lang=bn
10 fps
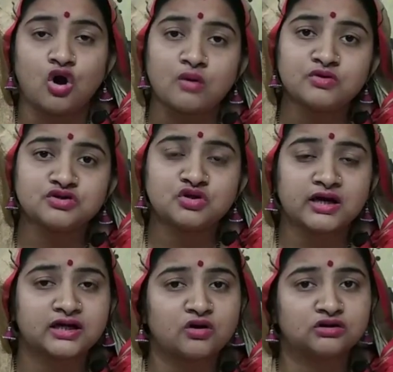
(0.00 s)
অবশ্য
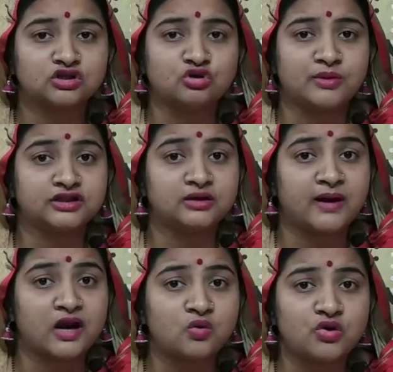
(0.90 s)
একটা কথা তোমাদের
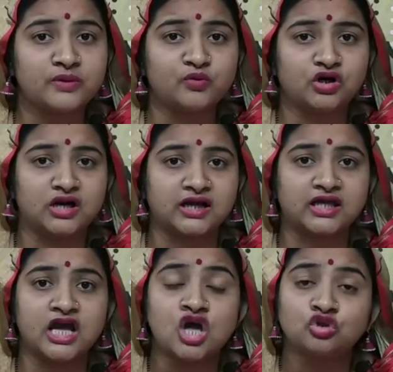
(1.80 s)
ভালো করে বলে
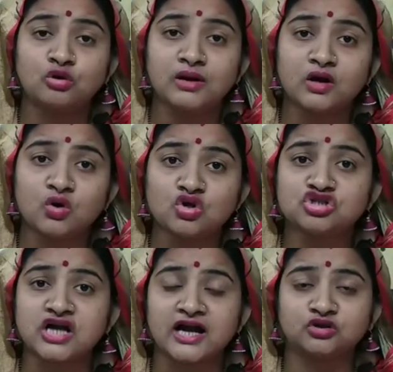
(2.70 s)
রাখি তোমরা কোনো
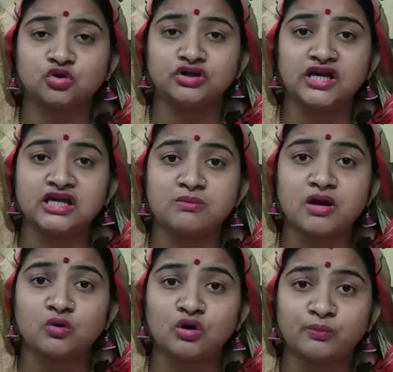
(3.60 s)
স্বার্থ নিয়ে
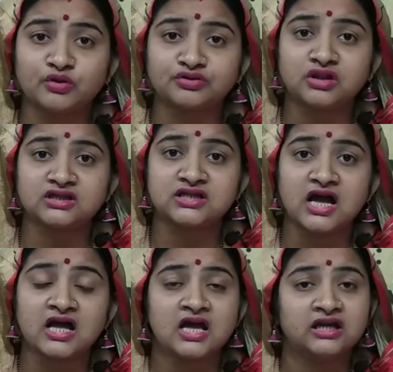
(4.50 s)
কিংবা কোনো প্রত্যাশা
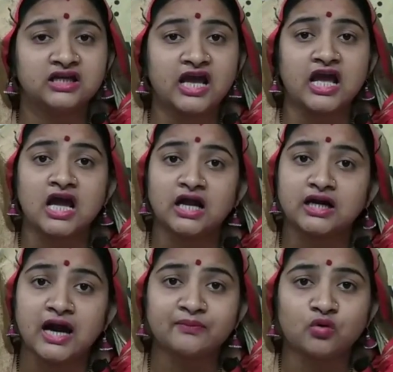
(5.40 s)
নিয়ে
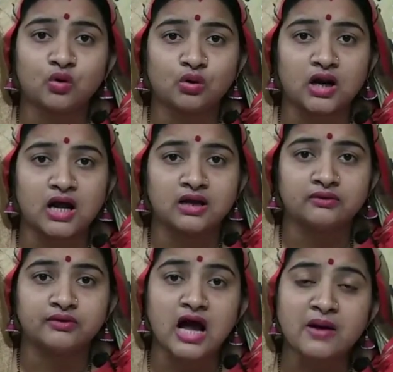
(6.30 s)
নাম করো না
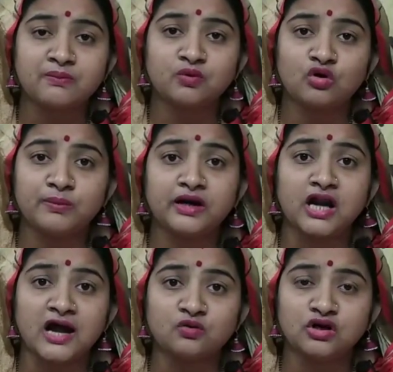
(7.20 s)
নাম করবে
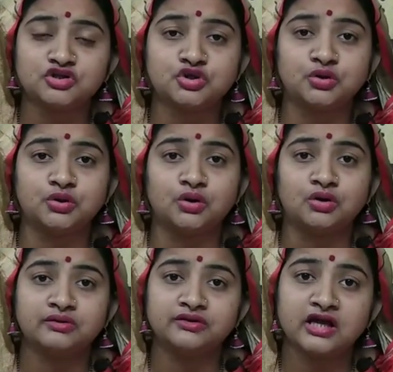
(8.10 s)
ঠাকুরের জন্য
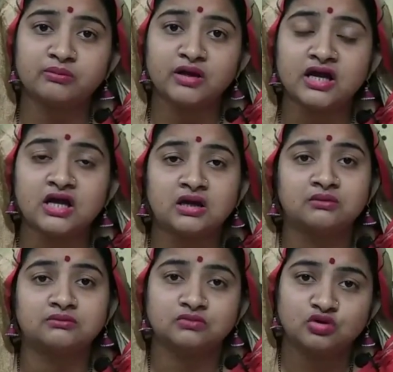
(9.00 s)
দেখবে
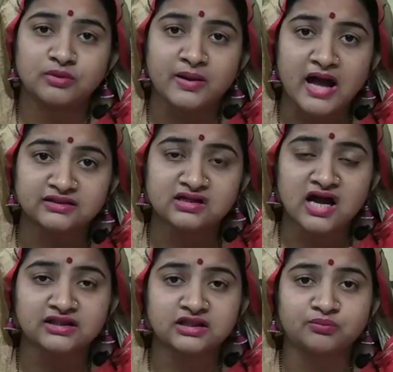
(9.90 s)
তোমরা হাতে না
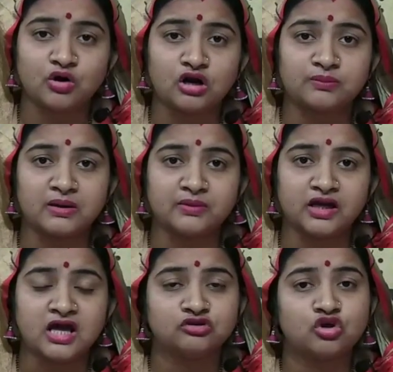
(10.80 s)
হাতে ফল পাবে
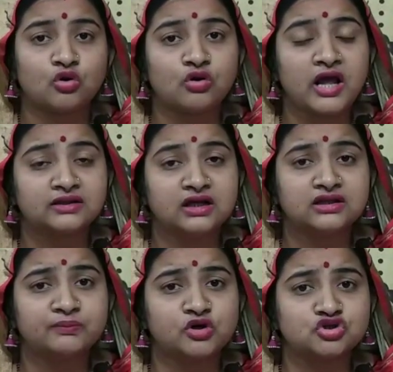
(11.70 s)
তখন এক
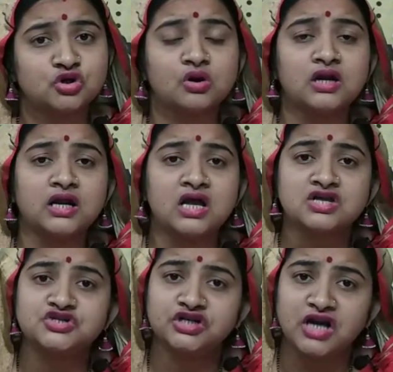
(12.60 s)
দাদা প্রশ্ন করলেন
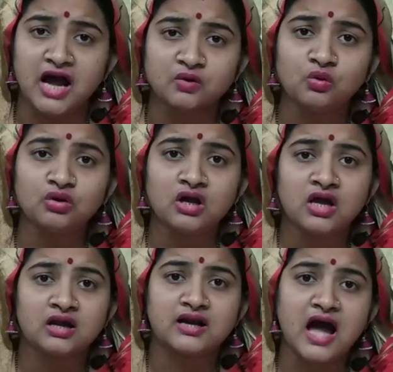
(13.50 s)
যে ঠাকুর
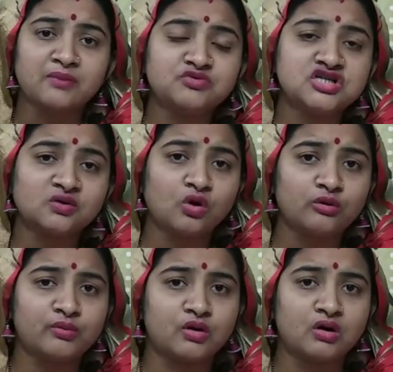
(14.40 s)
নাম যে করব